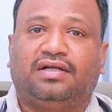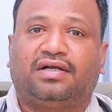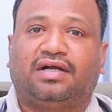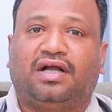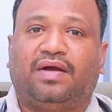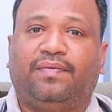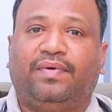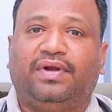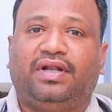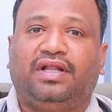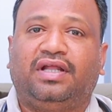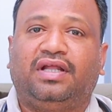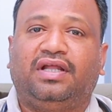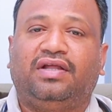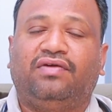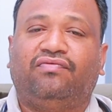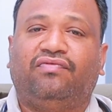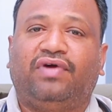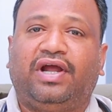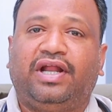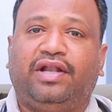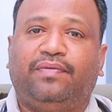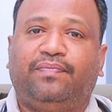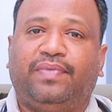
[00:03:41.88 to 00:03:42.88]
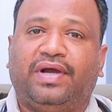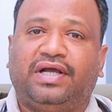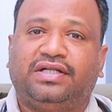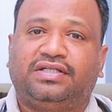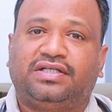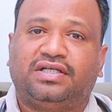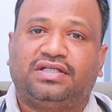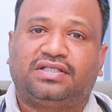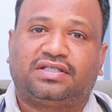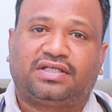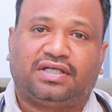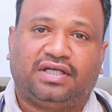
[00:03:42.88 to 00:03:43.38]
కాబట్టి ఈ వైట్
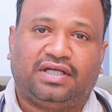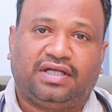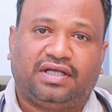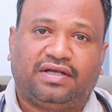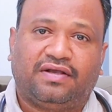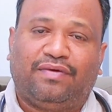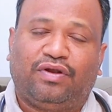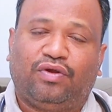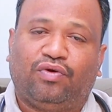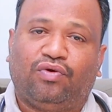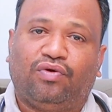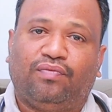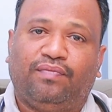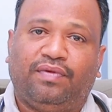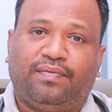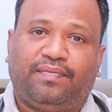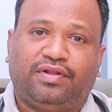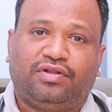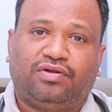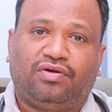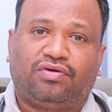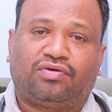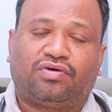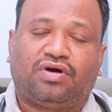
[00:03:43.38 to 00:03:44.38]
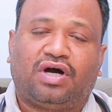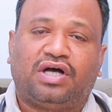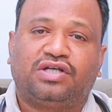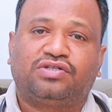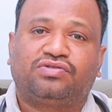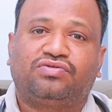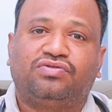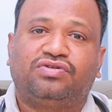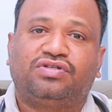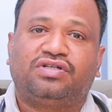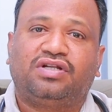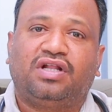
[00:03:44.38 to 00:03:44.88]
ప్యాచెస్కి మన హోమియోపతిలో
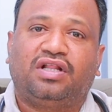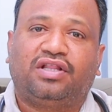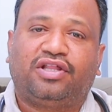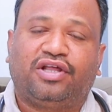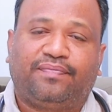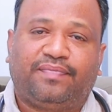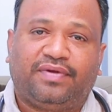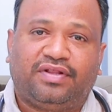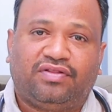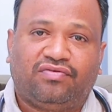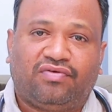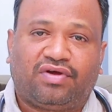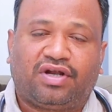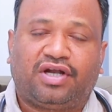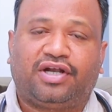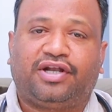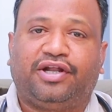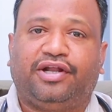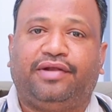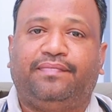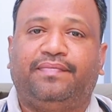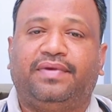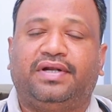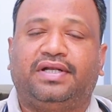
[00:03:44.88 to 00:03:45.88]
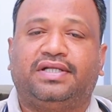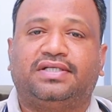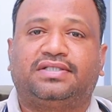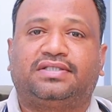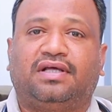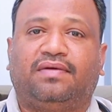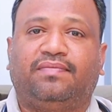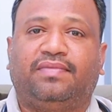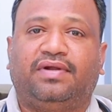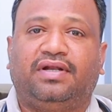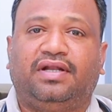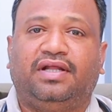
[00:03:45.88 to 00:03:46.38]
కాన్స్టిట్యూషనల్ థెరపీ ద్వారా ట్రీట్మెంట్
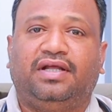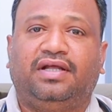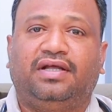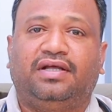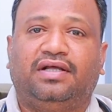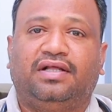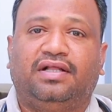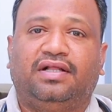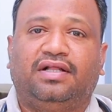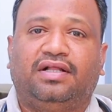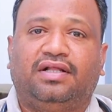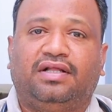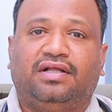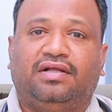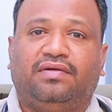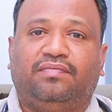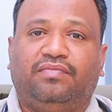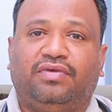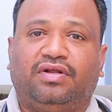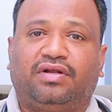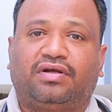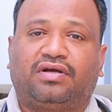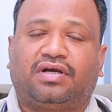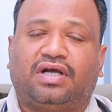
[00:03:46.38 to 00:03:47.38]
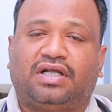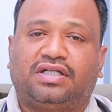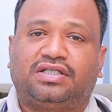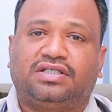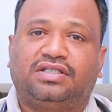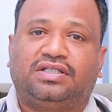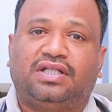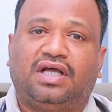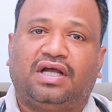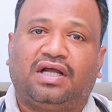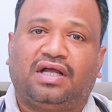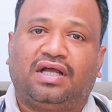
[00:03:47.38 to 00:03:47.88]
ఇస్తామండి మీరు
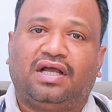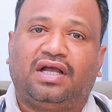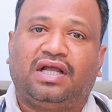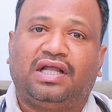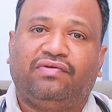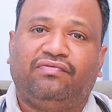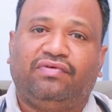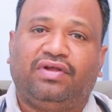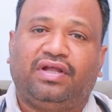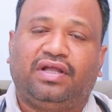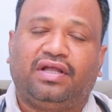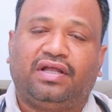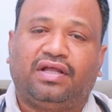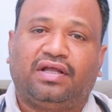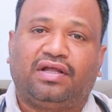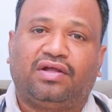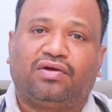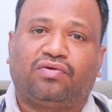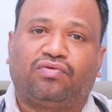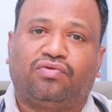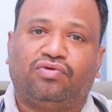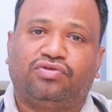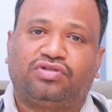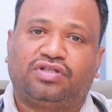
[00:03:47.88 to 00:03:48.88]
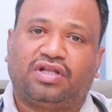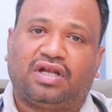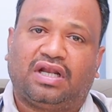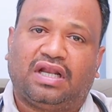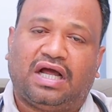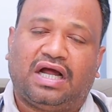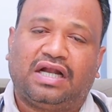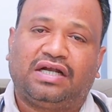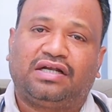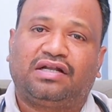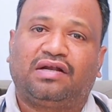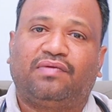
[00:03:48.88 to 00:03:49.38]
ఖచ్చితంగా ఇవి కొంత
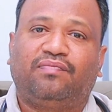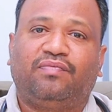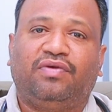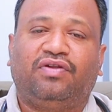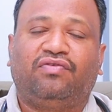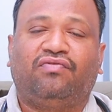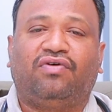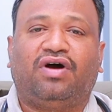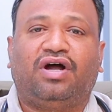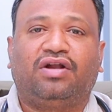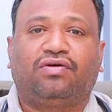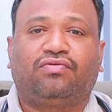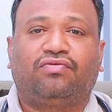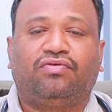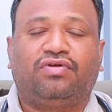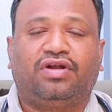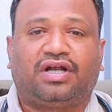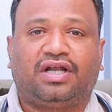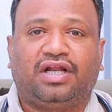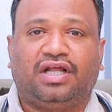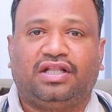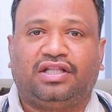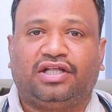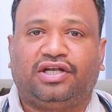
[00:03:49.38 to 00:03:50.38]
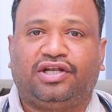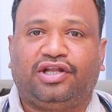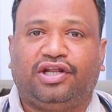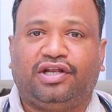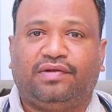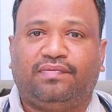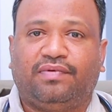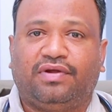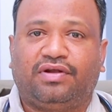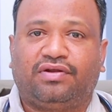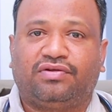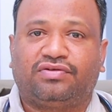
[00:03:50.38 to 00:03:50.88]
లాంగ్ టర్మ్ మీరు వాడుకున్నట్లయితే
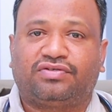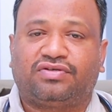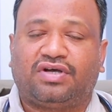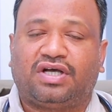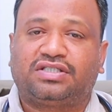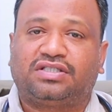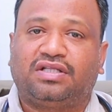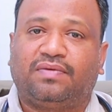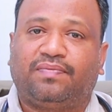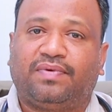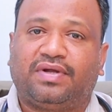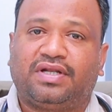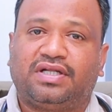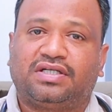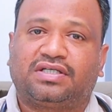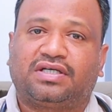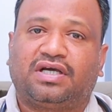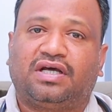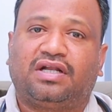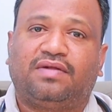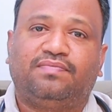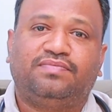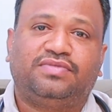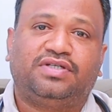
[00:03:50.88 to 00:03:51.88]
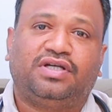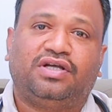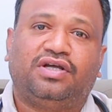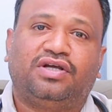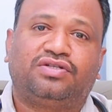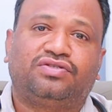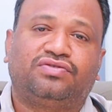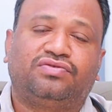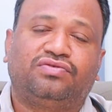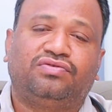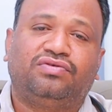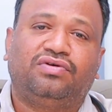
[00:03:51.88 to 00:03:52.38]
ట్రీట్మెంట్ శాస్త్ర పరిష్కారం
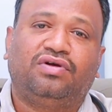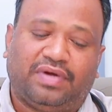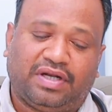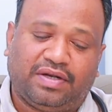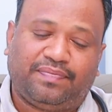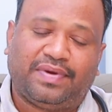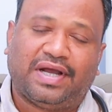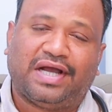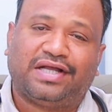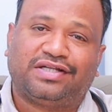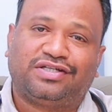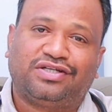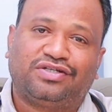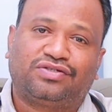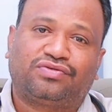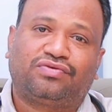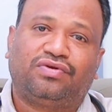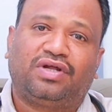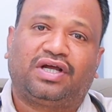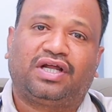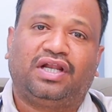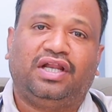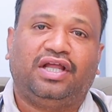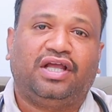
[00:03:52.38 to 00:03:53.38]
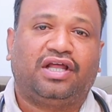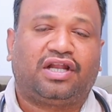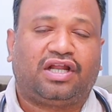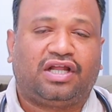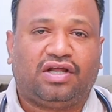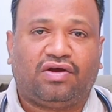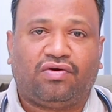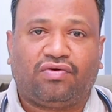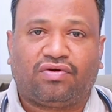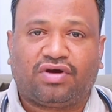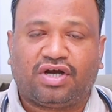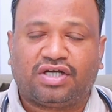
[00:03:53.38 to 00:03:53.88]
చేయొచ్చు మన ప్యాచెస్ కూడా క్లియర్
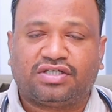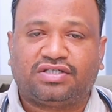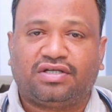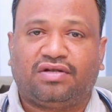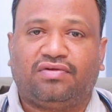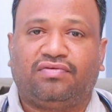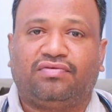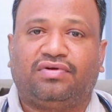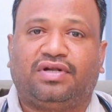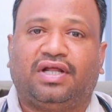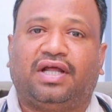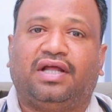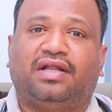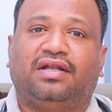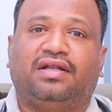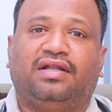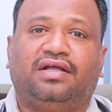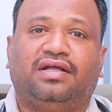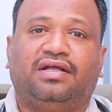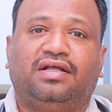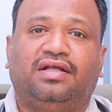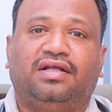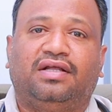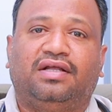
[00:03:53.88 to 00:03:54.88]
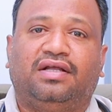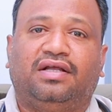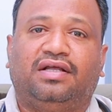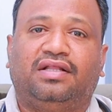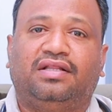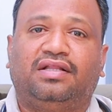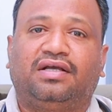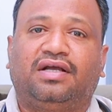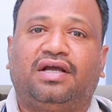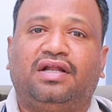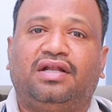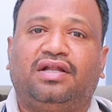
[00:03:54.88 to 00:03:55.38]
అయ్యే అవకాశాలు ఉంటాయండి
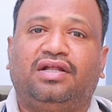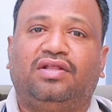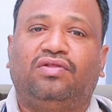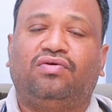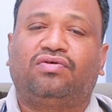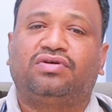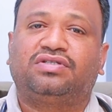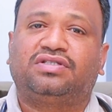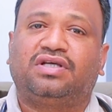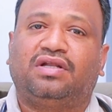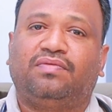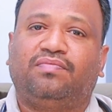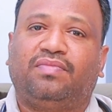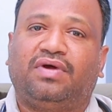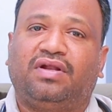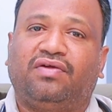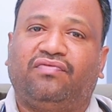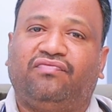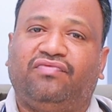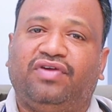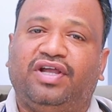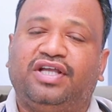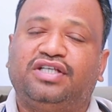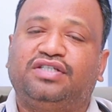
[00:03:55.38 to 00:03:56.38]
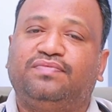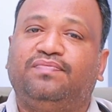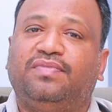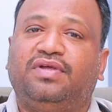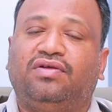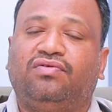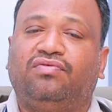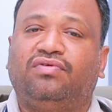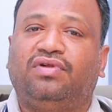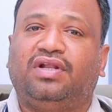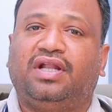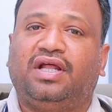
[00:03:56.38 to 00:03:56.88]
ఎందుకంటే ఇది ఒకసారి మన ఫేస్
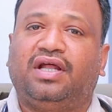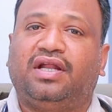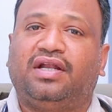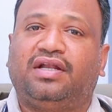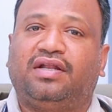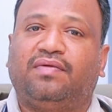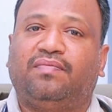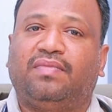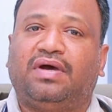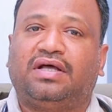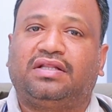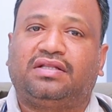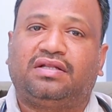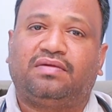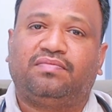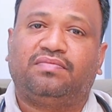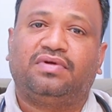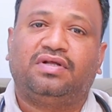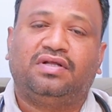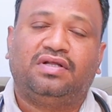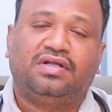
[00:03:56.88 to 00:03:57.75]
మీద ఉన్నాయంటే మాత్రం